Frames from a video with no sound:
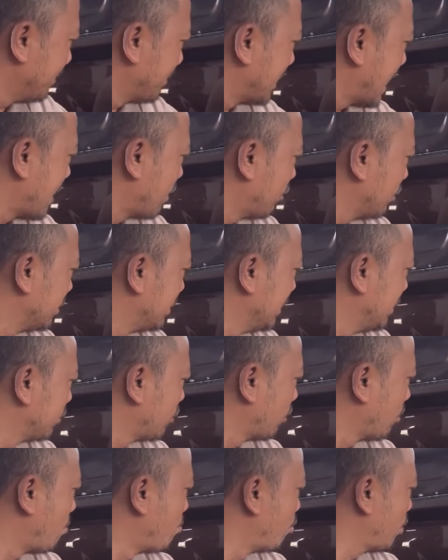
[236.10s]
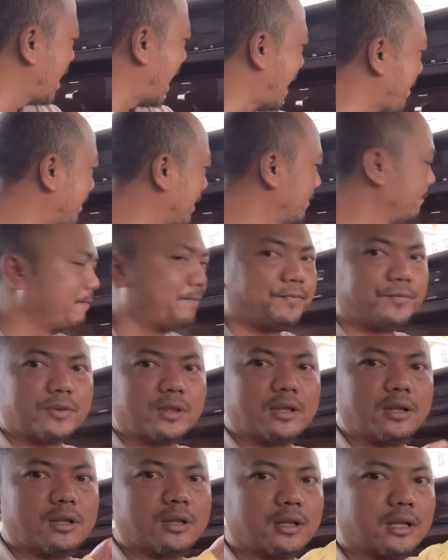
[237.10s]
nhưng mà đang còn zin con không muốn làm á
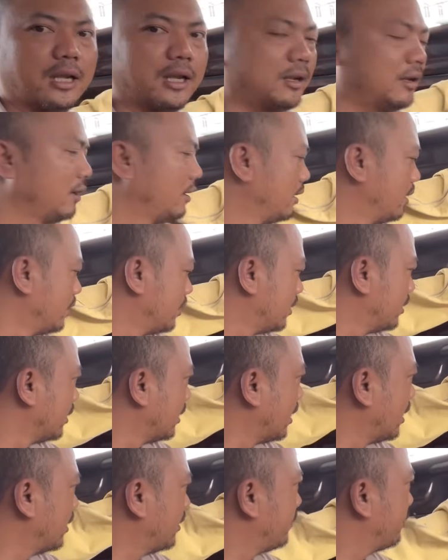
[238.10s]
đó